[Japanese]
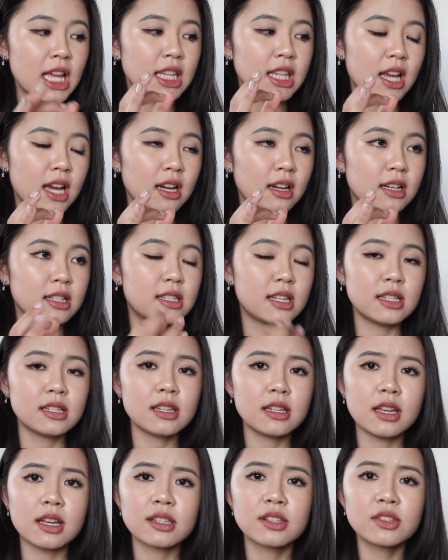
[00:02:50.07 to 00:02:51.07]
なんか全
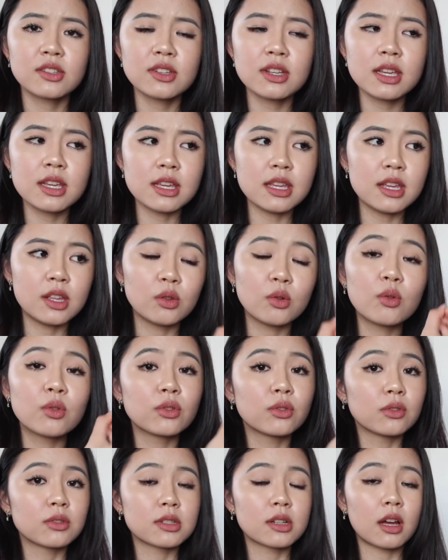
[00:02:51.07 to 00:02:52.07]
然安い
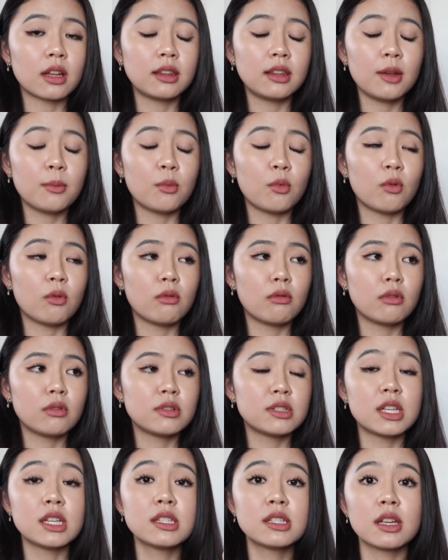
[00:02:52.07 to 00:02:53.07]
ノート使っても
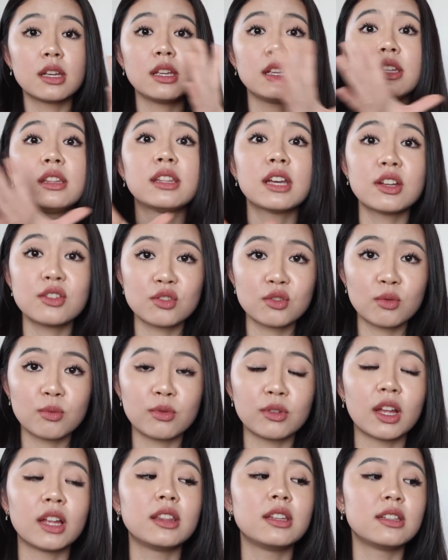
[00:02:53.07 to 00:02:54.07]
全然大丈
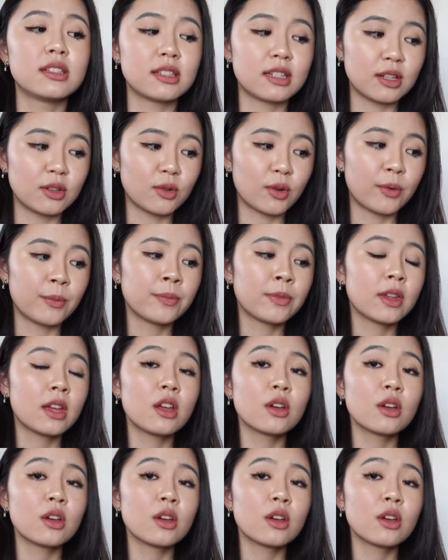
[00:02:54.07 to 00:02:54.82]
夫なんですけど